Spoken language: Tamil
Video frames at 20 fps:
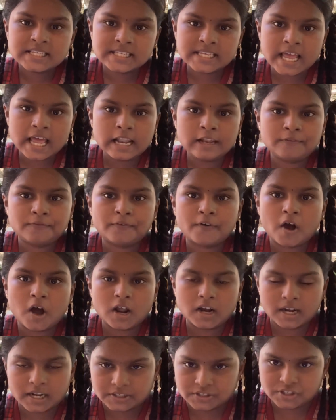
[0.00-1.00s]

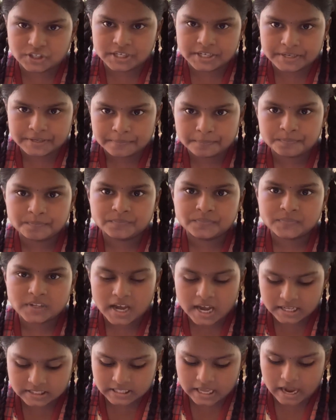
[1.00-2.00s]
செல்ஃபாலஜி
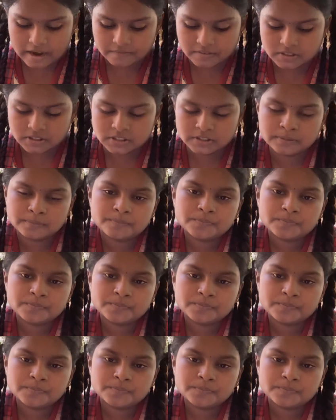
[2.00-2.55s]
அதாவது